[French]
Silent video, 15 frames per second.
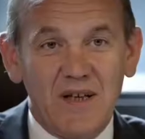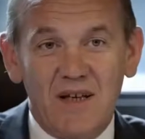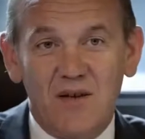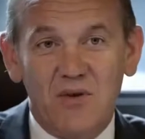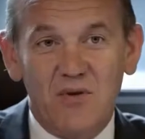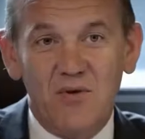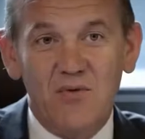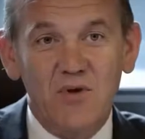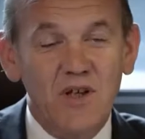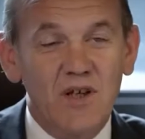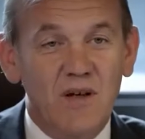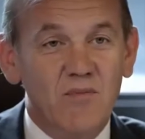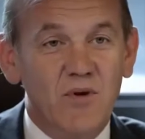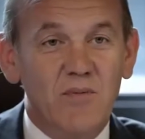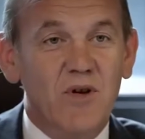Cron, oui,
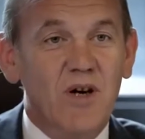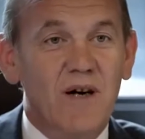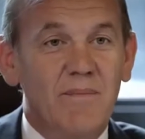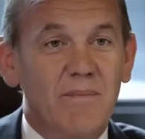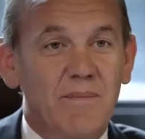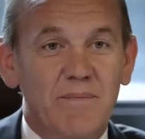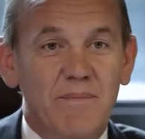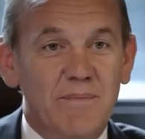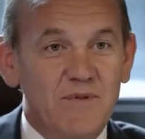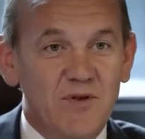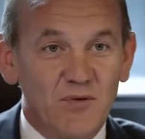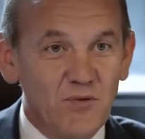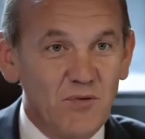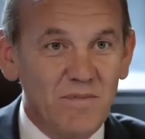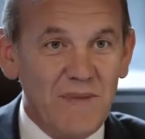à un moment, a
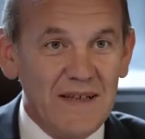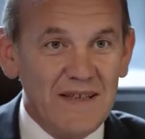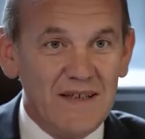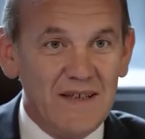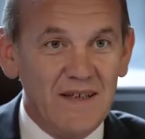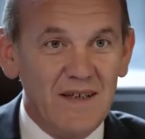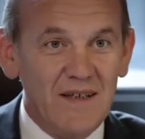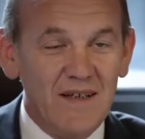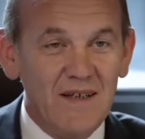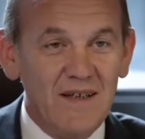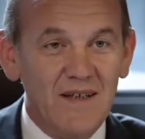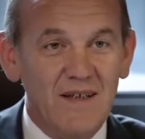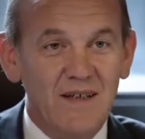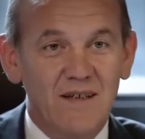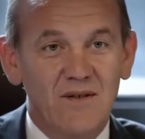sans doute paniqué
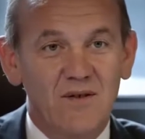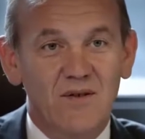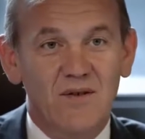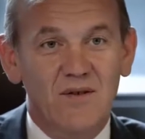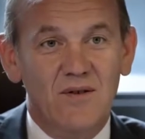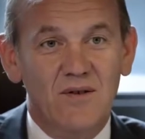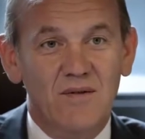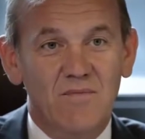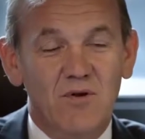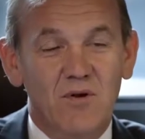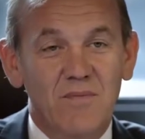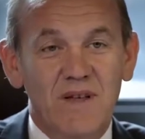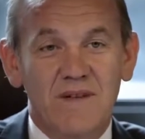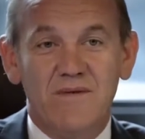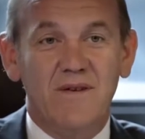et euh, pour
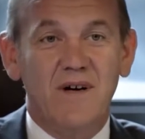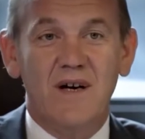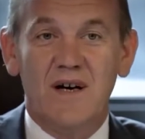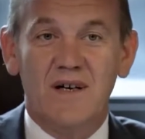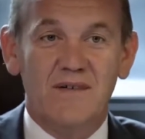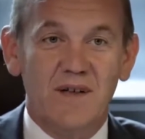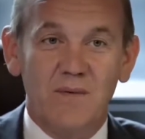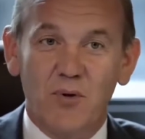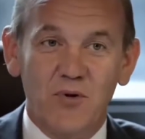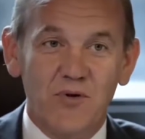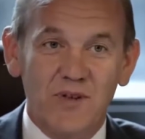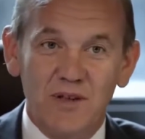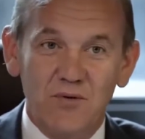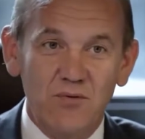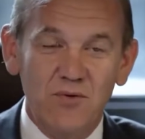mettre fin à ces
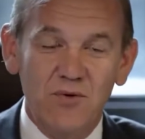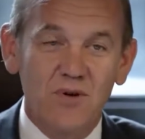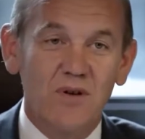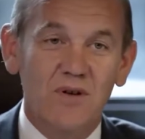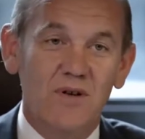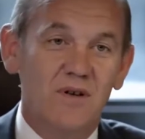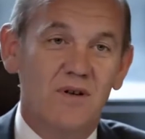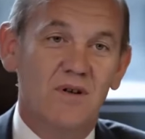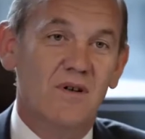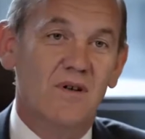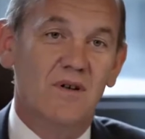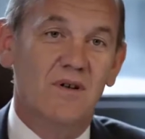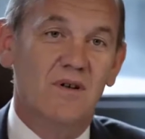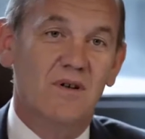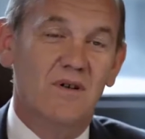procédures,
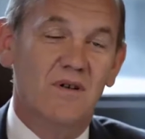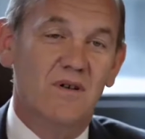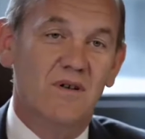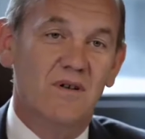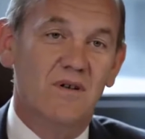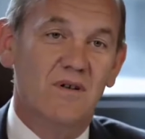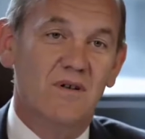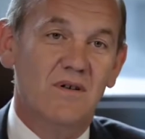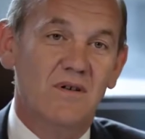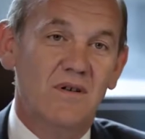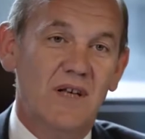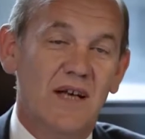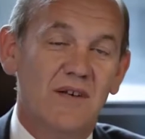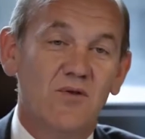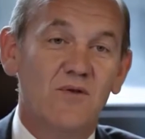euh,
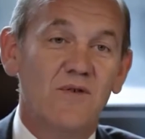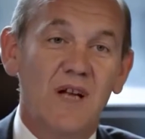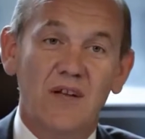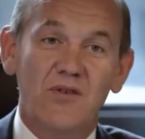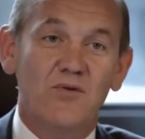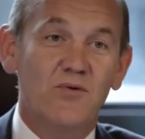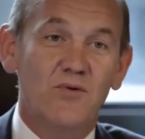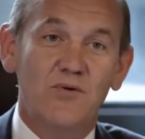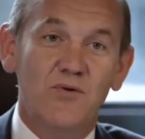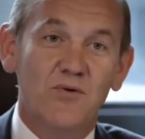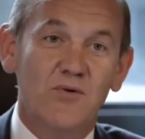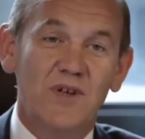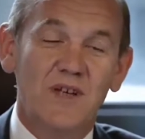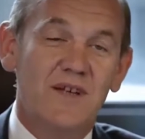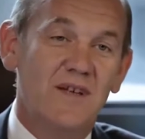il a trouvé la
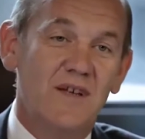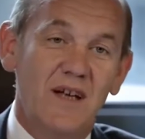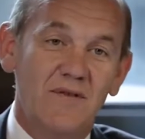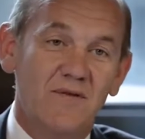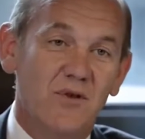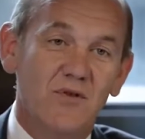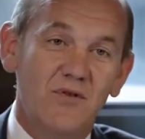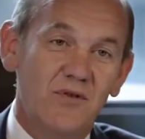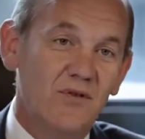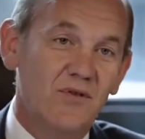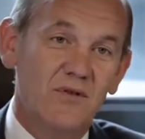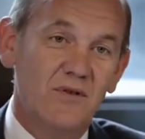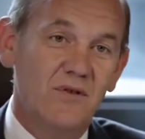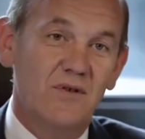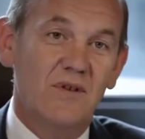solution qui était la vente
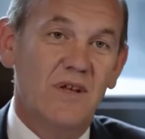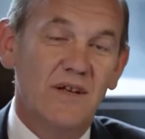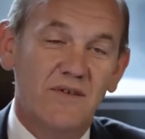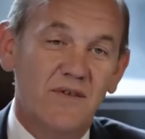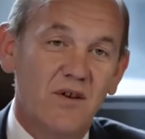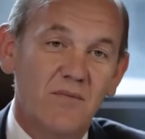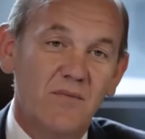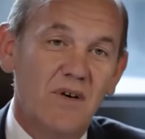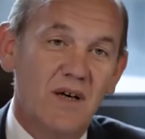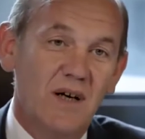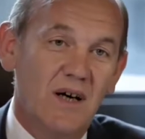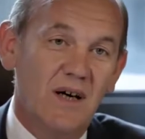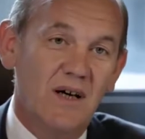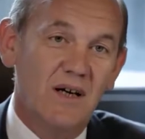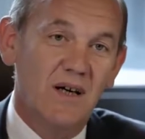d'Alstom à, à,